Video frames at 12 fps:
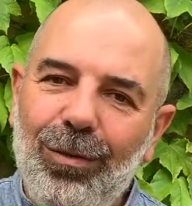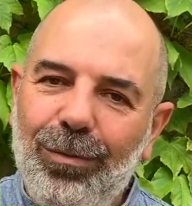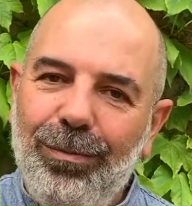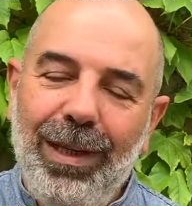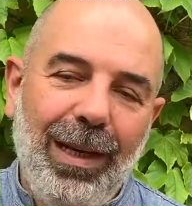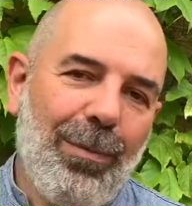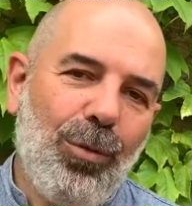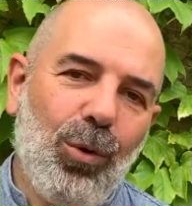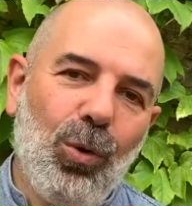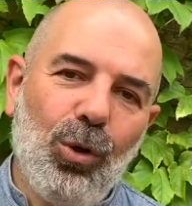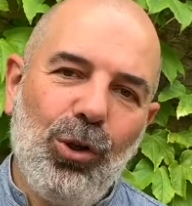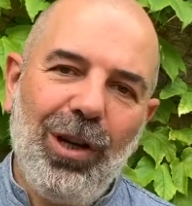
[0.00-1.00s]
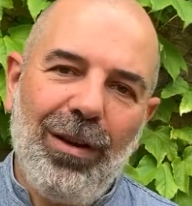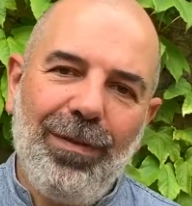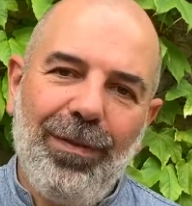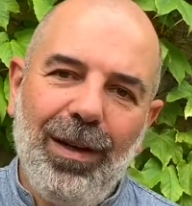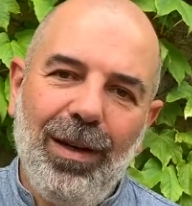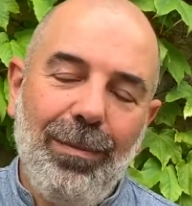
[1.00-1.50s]
mi reputo uno chef
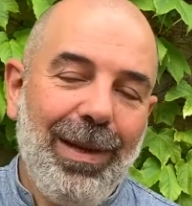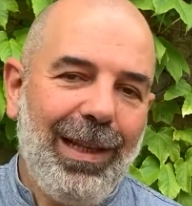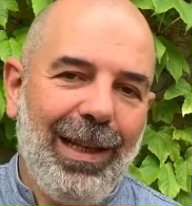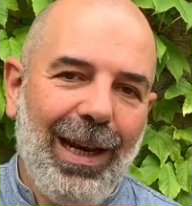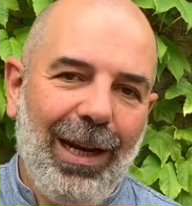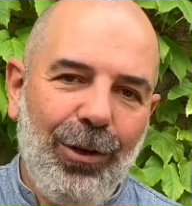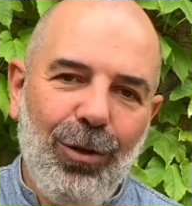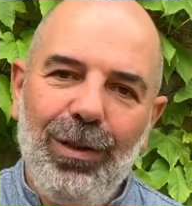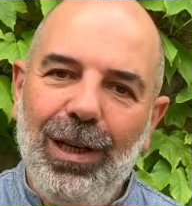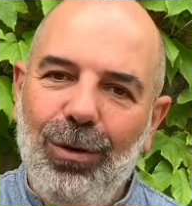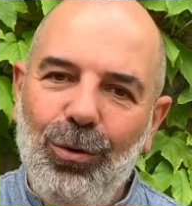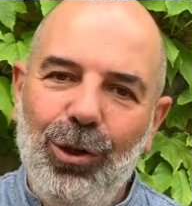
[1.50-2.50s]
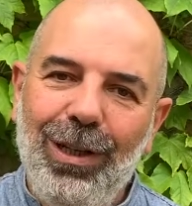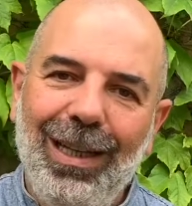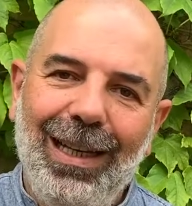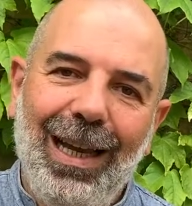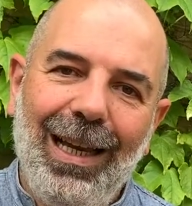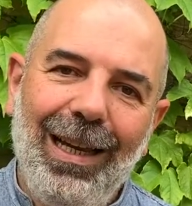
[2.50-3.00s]
eh, mediterraneo della cucina
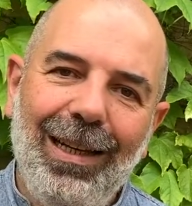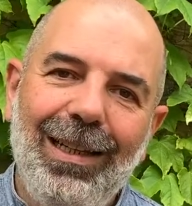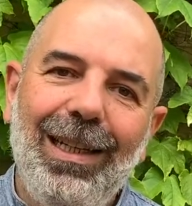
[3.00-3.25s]
italiana